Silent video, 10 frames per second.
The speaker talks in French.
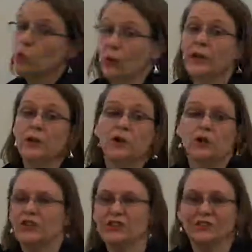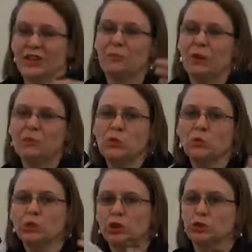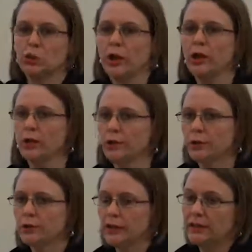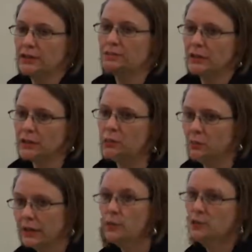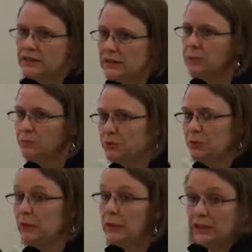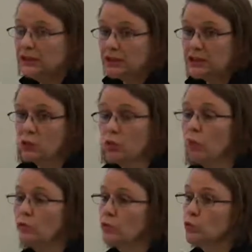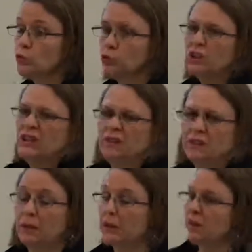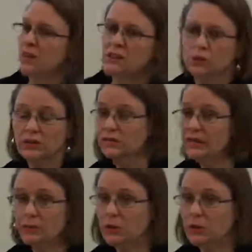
quoi il y a, il y a vraiment beaucoup de joueurs euh, dans l'espace public aussi, et puis que les gens sont confondus sur qui fait de la prévention, qui fait de la